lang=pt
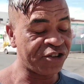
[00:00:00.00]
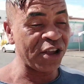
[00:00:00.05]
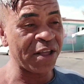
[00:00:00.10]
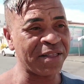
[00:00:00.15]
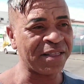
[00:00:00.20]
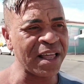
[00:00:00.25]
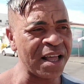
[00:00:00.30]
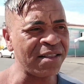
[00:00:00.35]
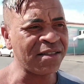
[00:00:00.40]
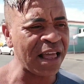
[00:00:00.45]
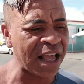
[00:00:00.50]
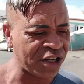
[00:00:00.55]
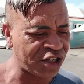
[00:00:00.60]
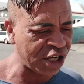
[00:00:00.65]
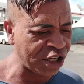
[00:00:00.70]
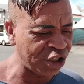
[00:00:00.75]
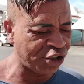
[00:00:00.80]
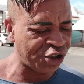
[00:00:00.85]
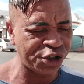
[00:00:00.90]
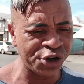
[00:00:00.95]
tinha tanta
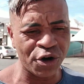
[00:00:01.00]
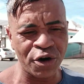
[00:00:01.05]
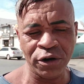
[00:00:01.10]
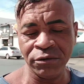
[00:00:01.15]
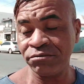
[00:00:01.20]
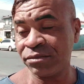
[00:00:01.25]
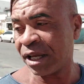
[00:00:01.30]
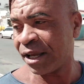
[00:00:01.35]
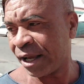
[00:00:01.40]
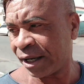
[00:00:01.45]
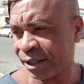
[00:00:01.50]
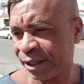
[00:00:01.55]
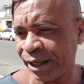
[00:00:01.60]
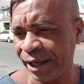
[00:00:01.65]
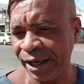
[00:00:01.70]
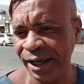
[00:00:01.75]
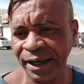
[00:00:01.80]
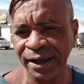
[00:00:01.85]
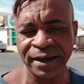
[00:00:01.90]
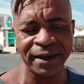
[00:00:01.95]
gente ontem
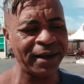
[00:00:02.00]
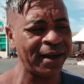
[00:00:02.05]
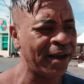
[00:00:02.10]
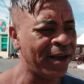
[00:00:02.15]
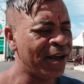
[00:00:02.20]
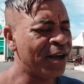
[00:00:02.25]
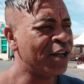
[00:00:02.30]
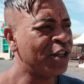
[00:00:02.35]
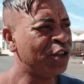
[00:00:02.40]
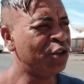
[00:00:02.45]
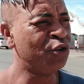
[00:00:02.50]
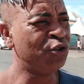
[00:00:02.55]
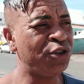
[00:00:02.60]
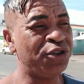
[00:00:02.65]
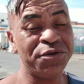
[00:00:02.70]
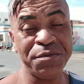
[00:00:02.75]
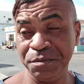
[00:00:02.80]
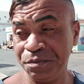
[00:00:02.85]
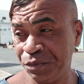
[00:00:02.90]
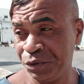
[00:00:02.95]
aqui,
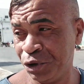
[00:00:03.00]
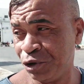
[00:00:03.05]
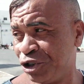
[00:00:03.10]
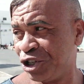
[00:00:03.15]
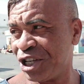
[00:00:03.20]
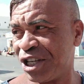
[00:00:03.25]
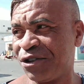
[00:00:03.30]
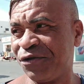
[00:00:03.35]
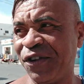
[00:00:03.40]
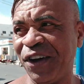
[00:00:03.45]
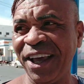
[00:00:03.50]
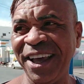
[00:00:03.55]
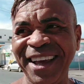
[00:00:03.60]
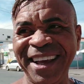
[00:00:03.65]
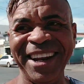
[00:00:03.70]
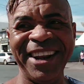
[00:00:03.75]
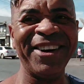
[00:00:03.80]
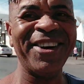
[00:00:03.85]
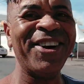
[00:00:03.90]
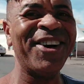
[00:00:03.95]
no, no
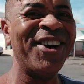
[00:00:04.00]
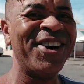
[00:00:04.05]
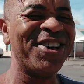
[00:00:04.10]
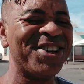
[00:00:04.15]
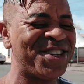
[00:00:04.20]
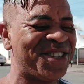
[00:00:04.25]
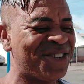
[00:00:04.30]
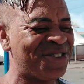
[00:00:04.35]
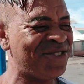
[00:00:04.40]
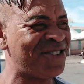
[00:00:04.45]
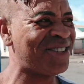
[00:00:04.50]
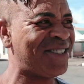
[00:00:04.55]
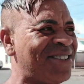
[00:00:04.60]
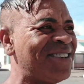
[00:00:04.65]
desfile, os